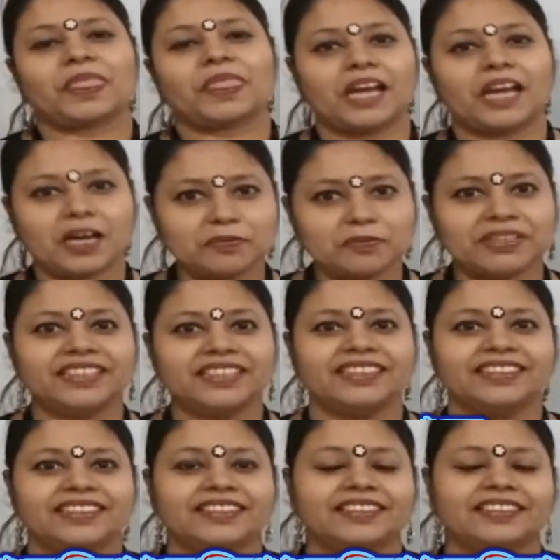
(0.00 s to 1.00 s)
আমি
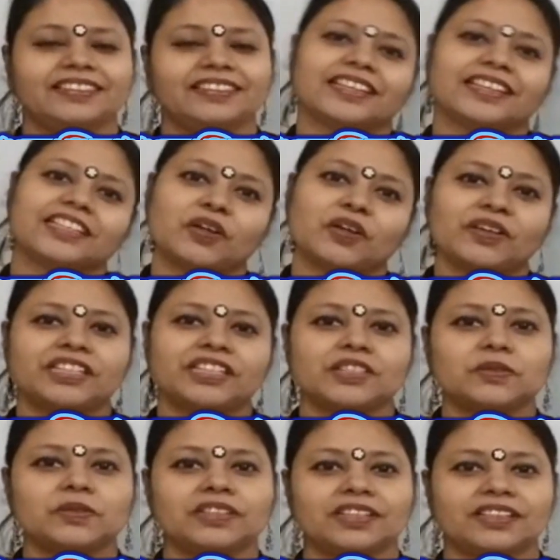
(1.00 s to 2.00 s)
ডাক্তার আহিদা
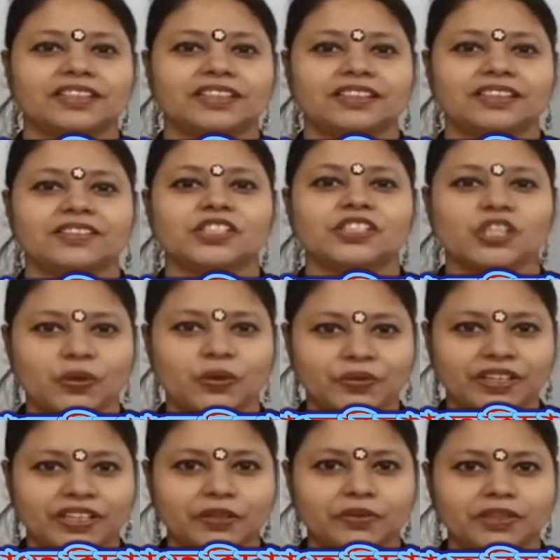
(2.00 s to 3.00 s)
সুলতানা
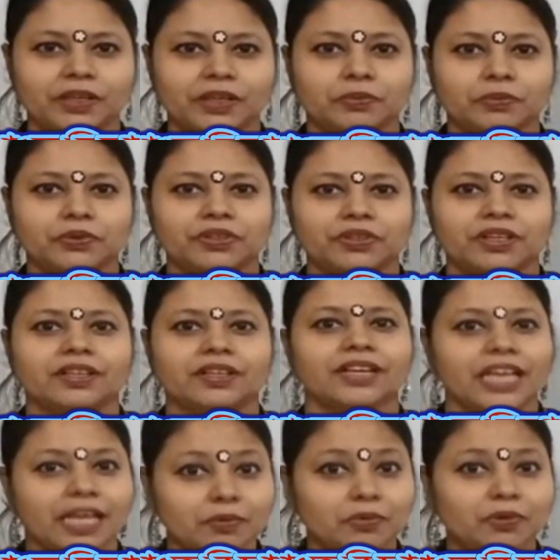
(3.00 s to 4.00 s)
সহকারী অধ্যাপক
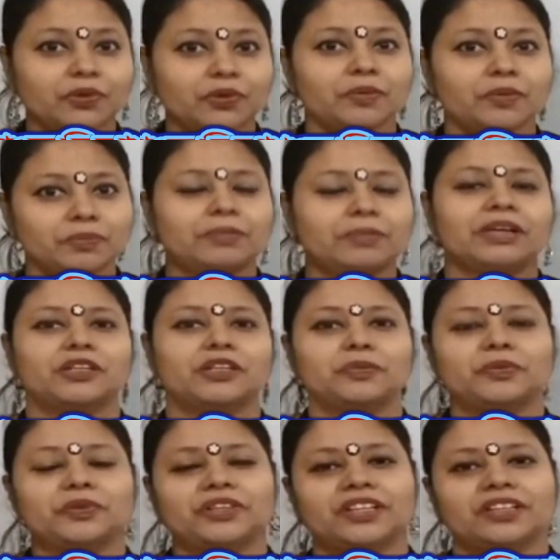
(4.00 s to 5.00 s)
এবং বিভাগীয়
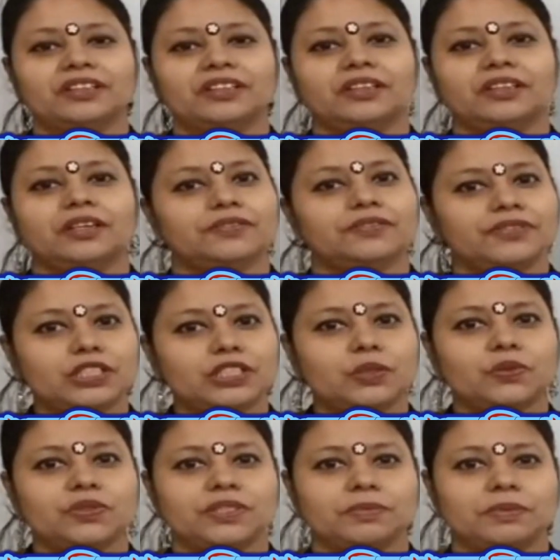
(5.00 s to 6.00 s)
প্রধান
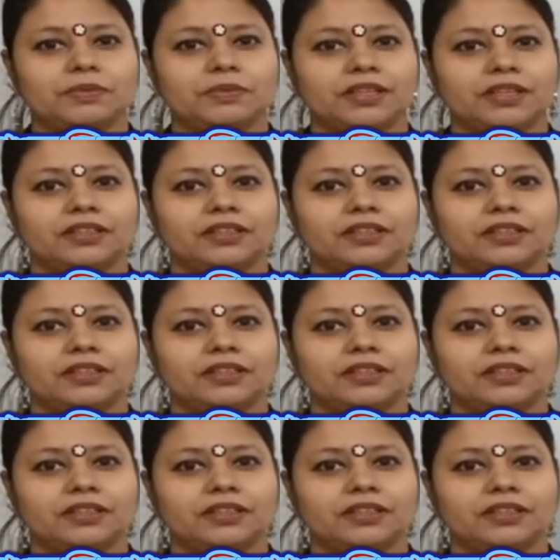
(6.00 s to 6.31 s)
ফিজিওলজি বিভাগ